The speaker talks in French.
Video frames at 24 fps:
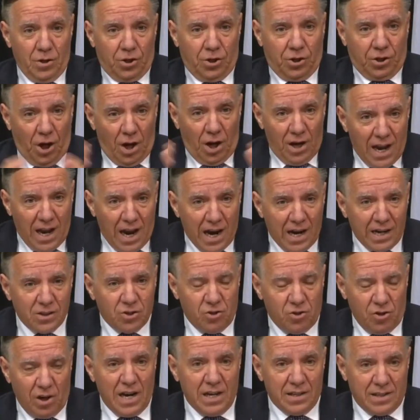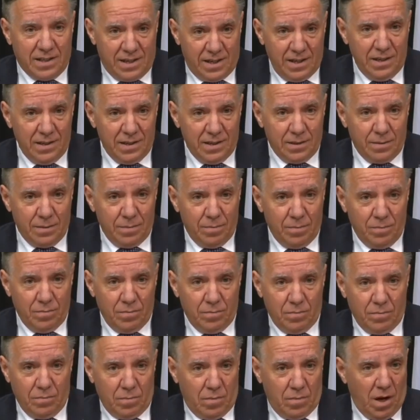tolère du racisme
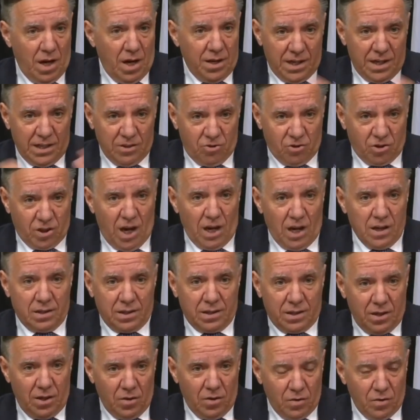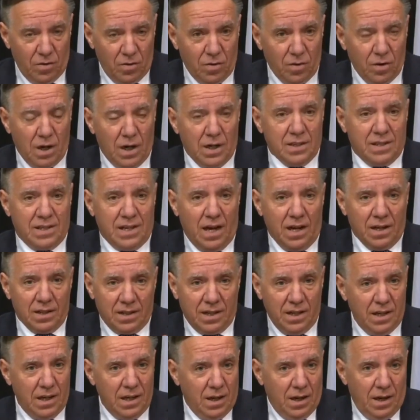hein, en éducation, en
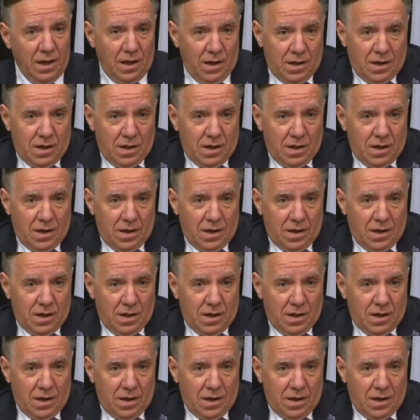santé.